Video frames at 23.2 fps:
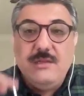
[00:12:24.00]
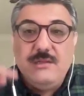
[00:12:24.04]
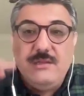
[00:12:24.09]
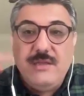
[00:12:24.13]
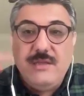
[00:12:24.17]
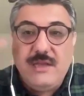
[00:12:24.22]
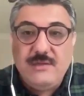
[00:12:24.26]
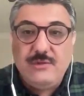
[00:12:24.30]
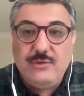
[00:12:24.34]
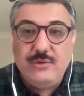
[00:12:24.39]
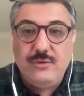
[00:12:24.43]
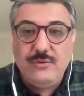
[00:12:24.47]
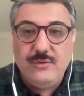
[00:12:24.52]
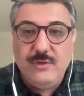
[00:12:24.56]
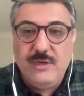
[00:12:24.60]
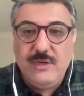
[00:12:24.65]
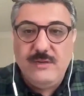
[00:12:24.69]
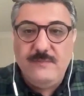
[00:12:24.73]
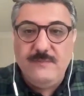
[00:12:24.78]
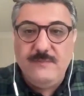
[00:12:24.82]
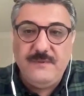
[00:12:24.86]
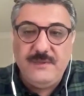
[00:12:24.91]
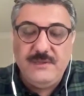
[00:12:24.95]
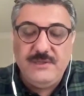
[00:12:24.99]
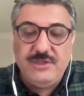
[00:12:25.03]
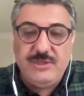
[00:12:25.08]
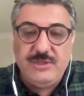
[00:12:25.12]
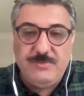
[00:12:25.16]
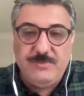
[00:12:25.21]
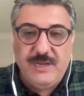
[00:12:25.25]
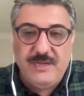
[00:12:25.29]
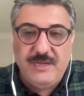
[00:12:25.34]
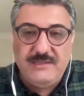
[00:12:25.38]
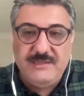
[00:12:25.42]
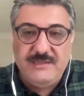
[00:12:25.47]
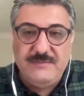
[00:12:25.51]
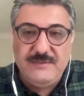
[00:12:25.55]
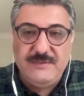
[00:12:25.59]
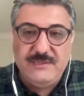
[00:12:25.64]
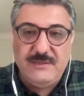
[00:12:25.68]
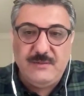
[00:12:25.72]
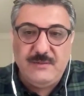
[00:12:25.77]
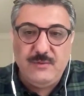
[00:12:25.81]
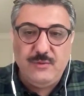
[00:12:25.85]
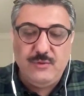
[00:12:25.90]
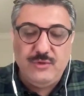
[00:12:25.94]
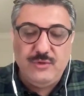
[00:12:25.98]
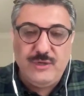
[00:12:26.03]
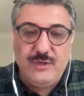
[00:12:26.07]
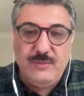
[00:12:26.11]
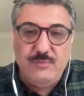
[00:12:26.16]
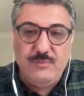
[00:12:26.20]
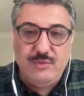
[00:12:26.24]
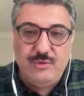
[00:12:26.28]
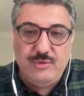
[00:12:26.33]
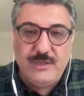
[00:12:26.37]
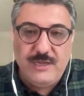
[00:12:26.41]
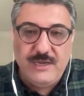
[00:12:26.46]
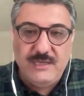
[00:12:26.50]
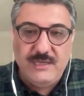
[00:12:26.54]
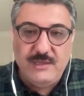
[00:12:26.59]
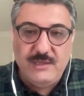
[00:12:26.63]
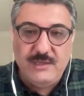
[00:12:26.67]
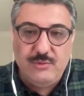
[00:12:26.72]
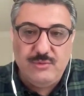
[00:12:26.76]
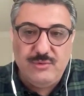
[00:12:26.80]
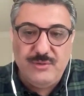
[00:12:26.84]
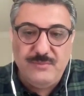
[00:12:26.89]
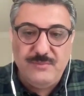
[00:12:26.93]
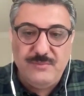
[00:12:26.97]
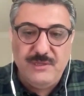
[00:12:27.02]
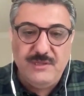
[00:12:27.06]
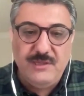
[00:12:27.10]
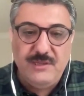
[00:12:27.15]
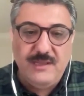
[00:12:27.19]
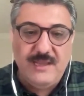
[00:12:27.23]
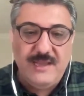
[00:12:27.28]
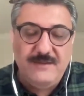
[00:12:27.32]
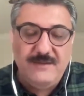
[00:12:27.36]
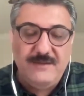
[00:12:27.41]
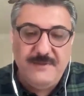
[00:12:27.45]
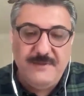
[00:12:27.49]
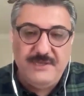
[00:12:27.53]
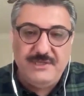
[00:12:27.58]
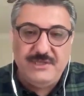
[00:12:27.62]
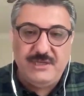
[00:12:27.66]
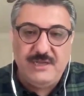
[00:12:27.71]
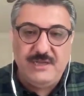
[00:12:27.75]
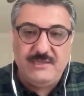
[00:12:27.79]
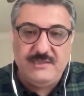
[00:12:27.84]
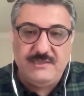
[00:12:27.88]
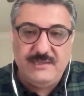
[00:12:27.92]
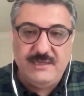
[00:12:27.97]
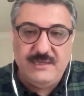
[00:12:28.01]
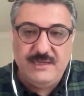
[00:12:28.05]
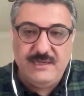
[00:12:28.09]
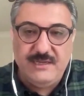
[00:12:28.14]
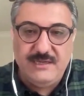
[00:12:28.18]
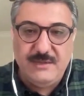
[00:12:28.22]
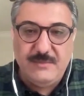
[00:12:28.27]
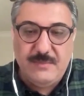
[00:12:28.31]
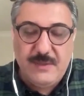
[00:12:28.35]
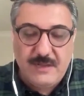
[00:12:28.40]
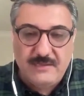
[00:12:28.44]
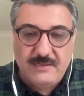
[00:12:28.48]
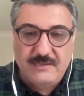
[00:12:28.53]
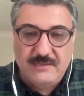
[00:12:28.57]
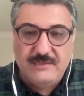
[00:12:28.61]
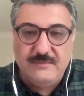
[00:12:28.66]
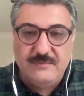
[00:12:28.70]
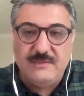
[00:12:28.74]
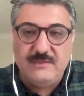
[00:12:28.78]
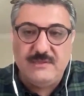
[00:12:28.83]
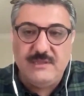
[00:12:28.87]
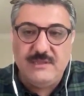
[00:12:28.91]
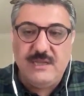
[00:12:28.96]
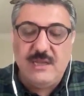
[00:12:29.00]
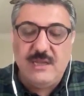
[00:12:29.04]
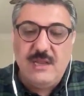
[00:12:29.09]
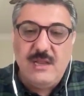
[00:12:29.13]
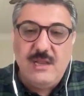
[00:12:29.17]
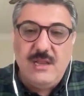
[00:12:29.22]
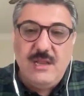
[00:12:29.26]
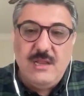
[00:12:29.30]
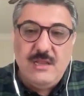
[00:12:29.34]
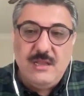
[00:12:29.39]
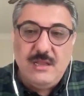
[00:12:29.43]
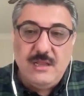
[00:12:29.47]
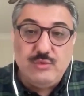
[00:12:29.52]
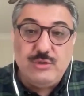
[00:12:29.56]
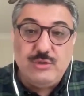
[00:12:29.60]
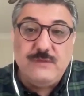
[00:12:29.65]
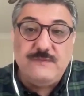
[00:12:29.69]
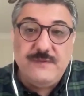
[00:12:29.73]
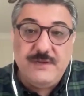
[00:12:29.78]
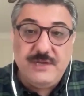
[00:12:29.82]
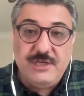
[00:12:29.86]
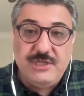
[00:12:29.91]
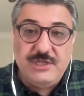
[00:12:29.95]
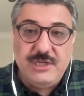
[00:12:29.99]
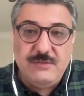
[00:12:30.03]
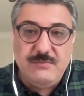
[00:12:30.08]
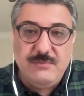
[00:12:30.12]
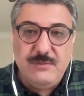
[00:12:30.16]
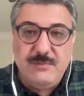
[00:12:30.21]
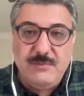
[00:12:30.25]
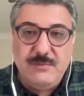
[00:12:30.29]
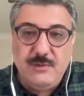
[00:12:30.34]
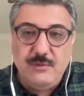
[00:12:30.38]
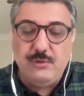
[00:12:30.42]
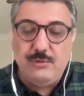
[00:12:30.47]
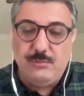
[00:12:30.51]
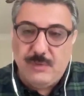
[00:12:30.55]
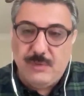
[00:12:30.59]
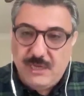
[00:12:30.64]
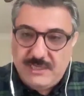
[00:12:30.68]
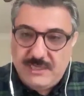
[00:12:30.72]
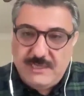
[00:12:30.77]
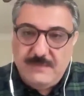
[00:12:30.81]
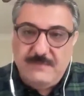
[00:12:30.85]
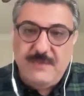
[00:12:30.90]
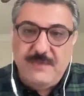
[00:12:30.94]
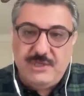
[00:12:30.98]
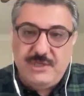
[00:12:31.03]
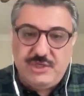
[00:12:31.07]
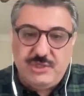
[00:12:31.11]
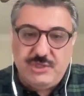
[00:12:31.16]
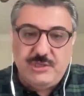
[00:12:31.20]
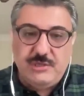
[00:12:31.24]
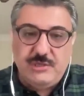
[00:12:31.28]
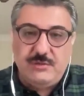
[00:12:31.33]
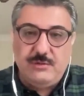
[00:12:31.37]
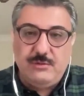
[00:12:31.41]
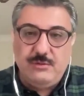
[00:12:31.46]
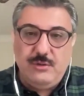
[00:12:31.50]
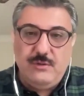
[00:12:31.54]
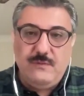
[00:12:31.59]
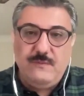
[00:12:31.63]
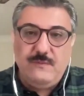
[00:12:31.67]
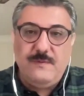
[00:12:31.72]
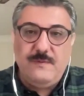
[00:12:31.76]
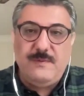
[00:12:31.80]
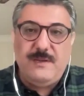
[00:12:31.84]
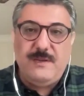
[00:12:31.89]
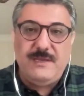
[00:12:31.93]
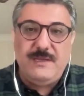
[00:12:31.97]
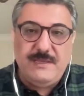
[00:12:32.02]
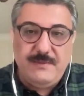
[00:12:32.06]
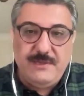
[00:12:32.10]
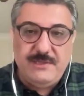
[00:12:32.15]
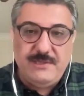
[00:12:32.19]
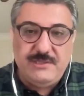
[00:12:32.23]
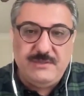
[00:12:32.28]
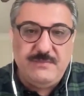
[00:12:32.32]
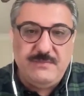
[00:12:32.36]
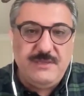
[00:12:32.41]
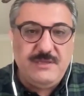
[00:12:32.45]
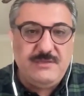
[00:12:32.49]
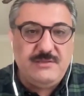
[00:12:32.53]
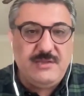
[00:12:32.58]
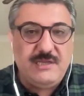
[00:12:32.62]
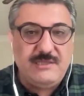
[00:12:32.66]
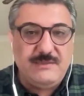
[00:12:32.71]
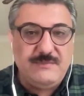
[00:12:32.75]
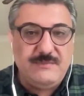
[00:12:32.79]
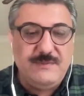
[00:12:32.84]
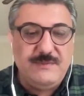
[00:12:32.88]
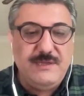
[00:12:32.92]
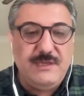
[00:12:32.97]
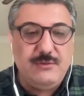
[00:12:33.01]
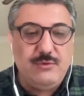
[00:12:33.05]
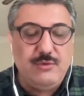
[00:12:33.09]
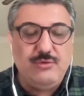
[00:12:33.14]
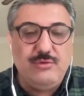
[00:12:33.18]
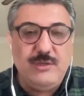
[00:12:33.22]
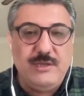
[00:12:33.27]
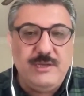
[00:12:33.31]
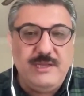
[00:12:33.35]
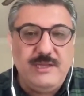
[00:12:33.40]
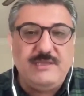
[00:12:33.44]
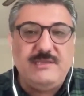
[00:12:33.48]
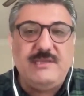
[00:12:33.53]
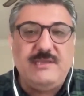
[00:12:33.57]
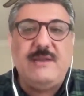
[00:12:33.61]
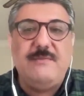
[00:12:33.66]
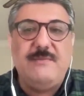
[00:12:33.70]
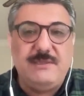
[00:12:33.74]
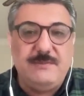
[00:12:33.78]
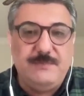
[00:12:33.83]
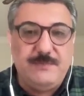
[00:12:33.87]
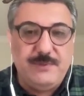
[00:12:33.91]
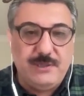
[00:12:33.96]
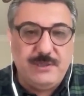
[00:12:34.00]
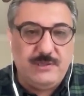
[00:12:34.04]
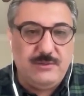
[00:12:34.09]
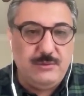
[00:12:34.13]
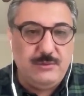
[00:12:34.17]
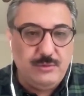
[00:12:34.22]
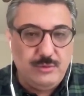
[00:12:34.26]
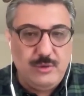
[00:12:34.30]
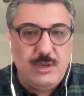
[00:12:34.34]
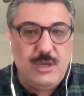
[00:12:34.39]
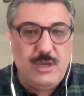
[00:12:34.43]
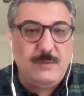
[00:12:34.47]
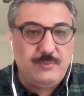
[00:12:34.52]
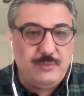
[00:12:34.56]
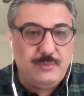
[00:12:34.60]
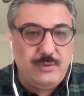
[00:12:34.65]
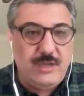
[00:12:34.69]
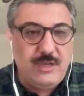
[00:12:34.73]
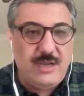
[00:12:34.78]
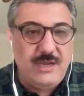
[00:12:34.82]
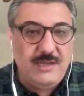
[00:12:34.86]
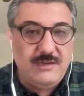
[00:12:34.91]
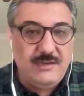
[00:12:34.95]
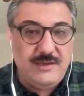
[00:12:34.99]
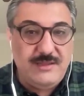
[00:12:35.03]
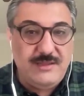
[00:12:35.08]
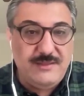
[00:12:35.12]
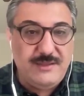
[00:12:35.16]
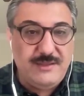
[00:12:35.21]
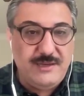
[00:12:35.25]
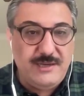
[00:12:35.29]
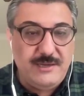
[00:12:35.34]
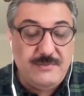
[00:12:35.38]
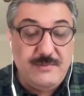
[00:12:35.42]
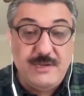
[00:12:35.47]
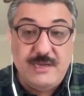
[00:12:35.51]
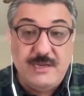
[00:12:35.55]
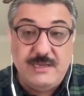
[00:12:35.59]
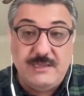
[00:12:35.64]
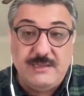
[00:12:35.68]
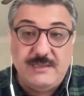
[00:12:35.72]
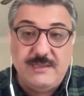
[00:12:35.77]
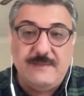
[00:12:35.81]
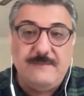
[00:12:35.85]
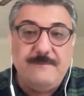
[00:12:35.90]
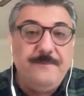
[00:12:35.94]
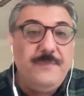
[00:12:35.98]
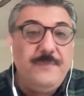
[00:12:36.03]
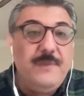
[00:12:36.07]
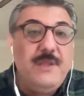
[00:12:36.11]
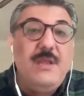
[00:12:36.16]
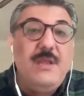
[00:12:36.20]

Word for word: Daha sonra e, baktığımız zaman o dönem mütareke döneminin Ermenice gazetelerinde baktığımızda Mustafa Reşat Mimaroğlu mahkemeye çıkarılıyor ve mahkemece bir tazminat ödeyerek serbest bırakılıyor Abdülhalik Renda ile birlikte.